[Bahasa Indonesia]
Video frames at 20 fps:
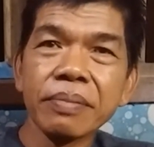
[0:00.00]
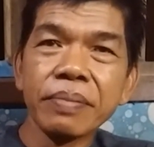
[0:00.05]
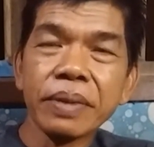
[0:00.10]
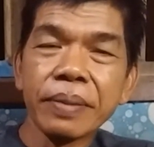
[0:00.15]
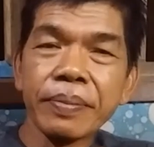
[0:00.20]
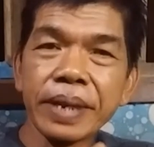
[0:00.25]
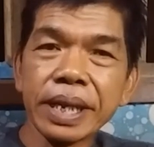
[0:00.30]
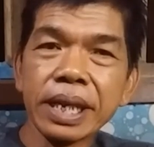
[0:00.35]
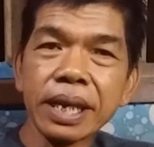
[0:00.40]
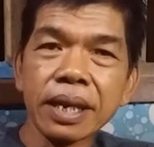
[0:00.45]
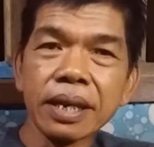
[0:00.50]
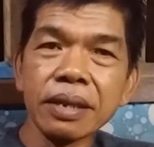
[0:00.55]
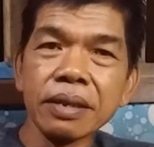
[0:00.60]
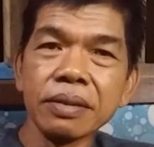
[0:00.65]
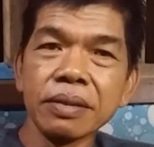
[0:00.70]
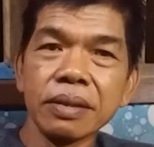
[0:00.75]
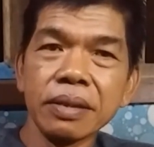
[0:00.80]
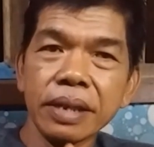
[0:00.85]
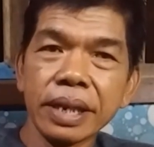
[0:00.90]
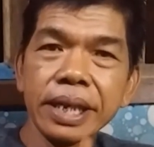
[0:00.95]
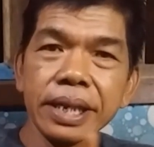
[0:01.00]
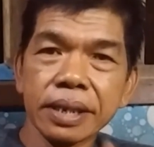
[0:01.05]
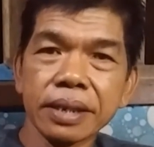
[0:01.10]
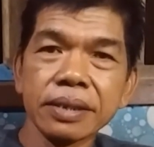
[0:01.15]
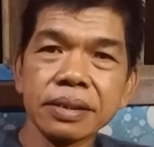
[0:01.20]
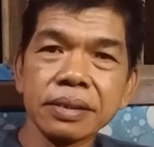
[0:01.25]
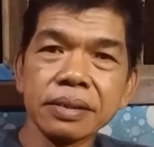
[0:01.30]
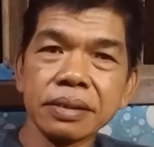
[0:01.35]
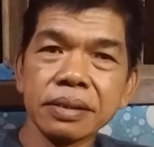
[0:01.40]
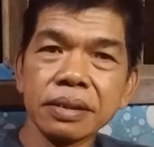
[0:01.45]
Berbeda kalau, hei,
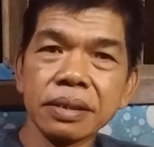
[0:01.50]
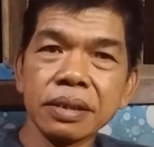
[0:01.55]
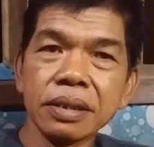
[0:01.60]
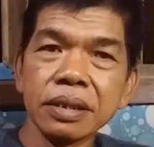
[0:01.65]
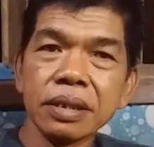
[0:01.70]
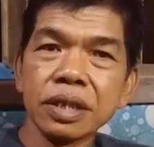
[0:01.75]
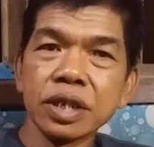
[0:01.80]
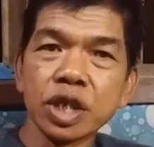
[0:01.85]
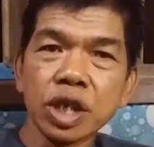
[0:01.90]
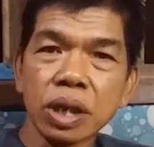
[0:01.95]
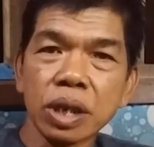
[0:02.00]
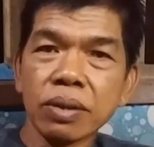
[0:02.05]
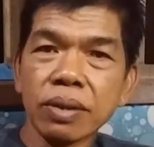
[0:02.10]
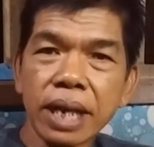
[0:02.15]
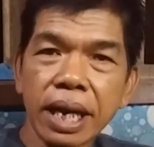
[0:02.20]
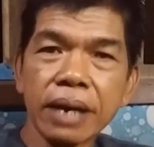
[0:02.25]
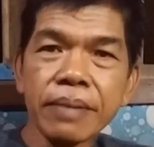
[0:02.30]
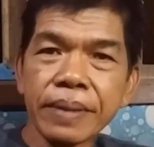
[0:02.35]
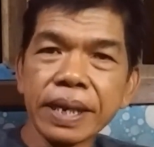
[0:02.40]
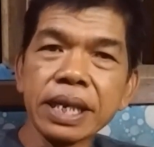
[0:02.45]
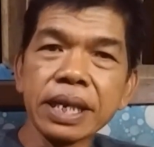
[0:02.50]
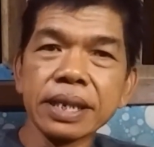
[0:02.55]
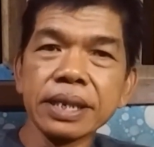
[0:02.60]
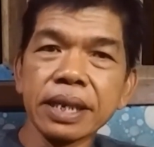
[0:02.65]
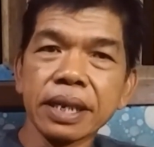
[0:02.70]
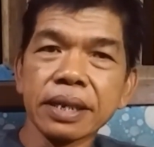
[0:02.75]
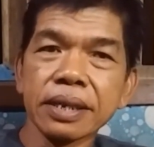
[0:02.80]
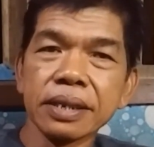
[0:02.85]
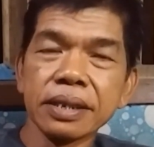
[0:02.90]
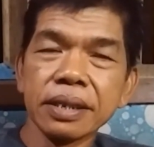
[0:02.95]
sekolah apa
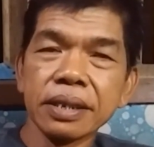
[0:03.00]
adanya.